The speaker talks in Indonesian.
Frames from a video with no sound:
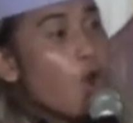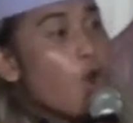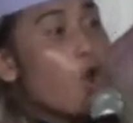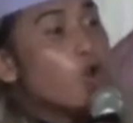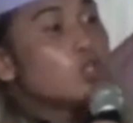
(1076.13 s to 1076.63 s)

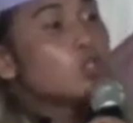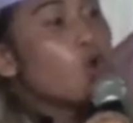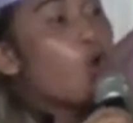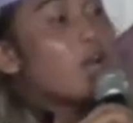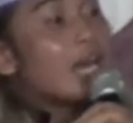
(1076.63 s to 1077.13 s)

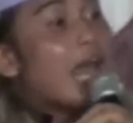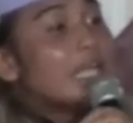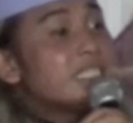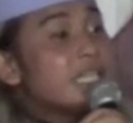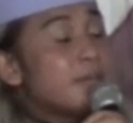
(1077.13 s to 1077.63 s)
untuk
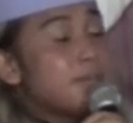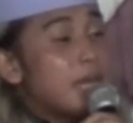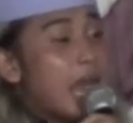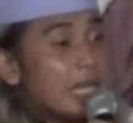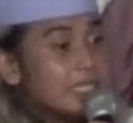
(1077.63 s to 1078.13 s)
rajin
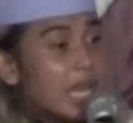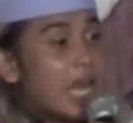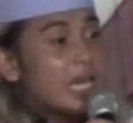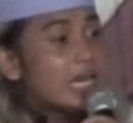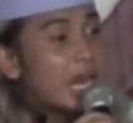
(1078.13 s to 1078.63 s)

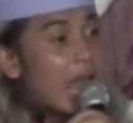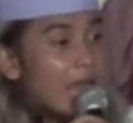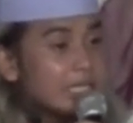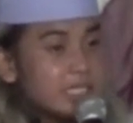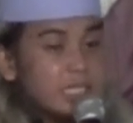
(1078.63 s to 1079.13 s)
belajar
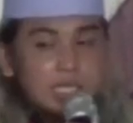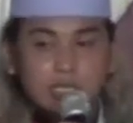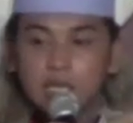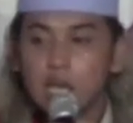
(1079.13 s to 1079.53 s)
ngaji